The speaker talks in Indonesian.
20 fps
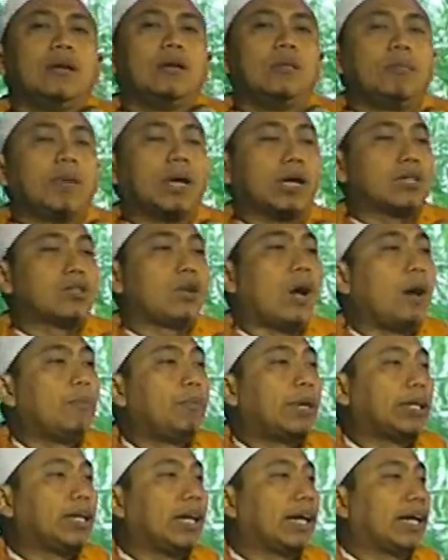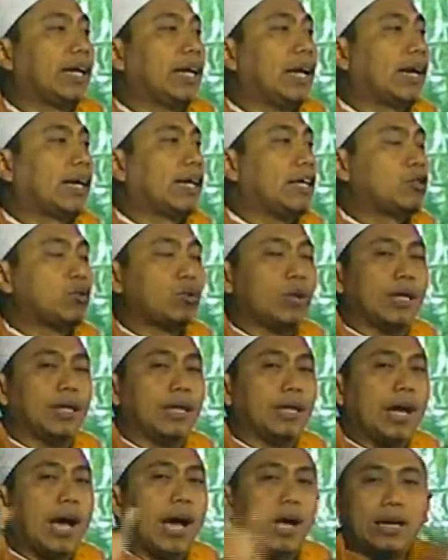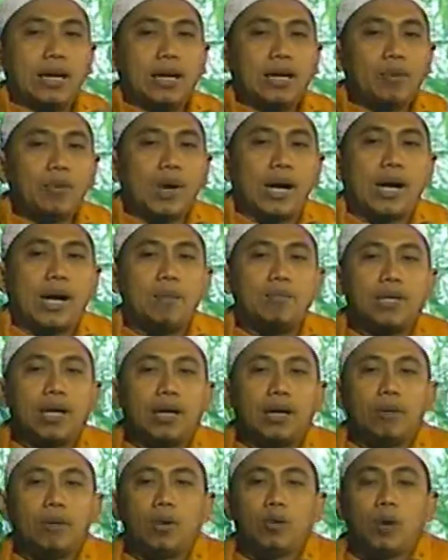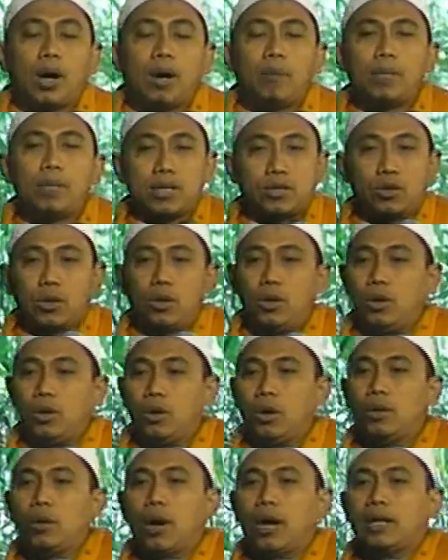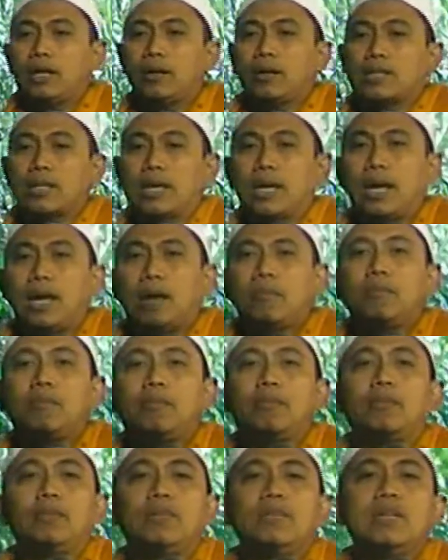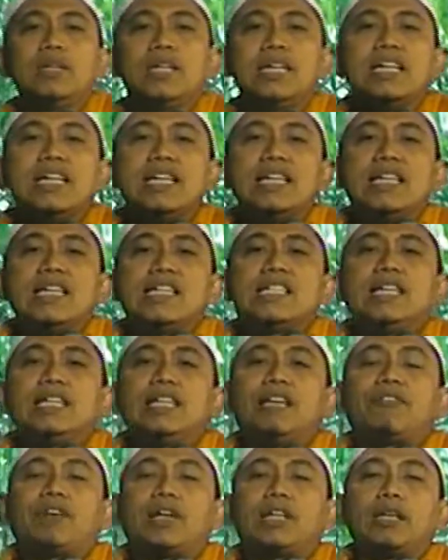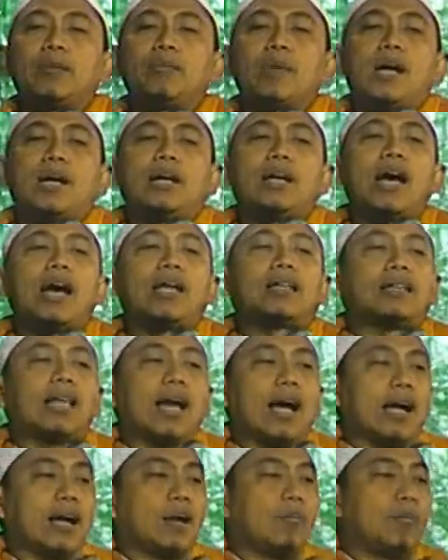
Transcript: para sahabat laki-laki sudah tidak ada di makamnya Nabi Muhammad saw, Alaihi Wasallam. Siti Fatimah datang ke